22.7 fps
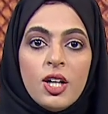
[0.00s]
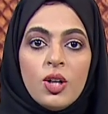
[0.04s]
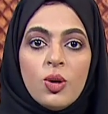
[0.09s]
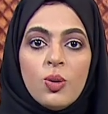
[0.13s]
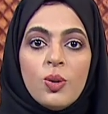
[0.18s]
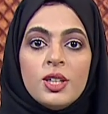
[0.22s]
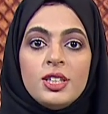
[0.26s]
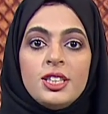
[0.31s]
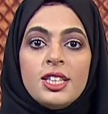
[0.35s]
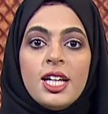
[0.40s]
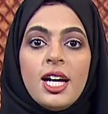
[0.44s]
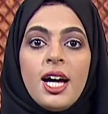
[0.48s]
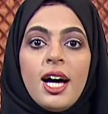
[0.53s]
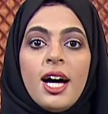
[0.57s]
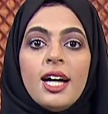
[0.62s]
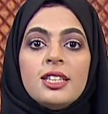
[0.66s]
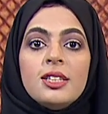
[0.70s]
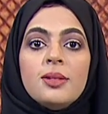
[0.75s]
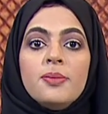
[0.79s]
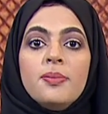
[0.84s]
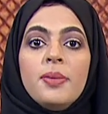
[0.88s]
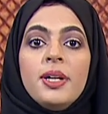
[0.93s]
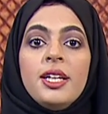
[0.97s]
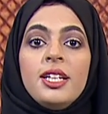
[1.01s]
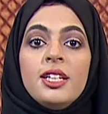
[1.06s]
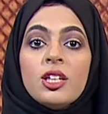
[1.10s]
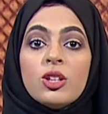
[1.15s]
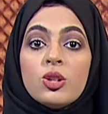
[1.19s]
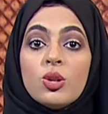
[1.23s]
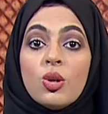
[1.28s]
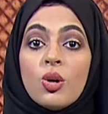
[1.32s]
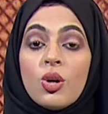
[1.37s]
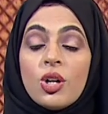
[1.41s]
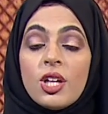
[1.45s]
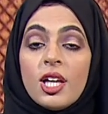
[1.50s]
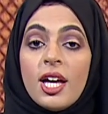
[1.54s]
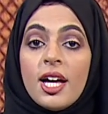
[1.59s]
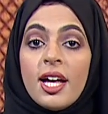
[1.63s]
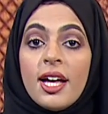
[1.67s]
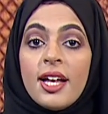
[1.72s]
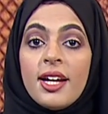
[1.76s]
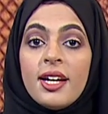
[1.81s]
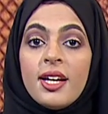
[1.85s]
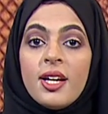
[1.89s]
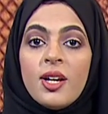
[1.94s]
وجاءت بين
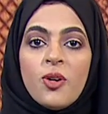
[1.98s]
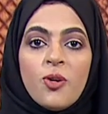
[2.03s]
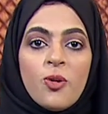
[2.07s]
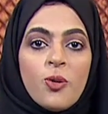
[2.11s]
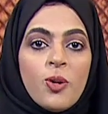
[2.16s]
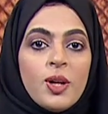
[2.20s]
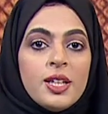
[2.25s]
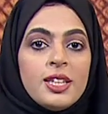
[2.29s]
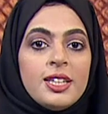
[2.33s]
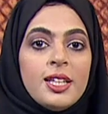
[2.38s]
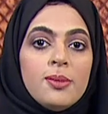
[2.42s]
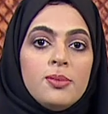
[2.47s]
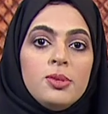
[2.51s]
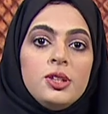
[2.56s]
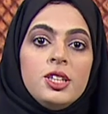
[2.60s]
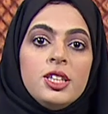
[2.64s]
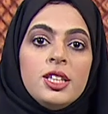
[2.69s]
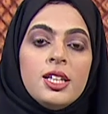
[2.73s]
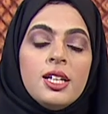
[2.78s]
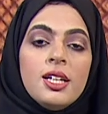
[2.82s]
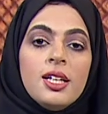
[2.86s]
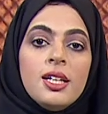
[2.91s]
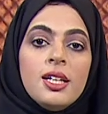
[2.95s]
الطغيان والتبجيل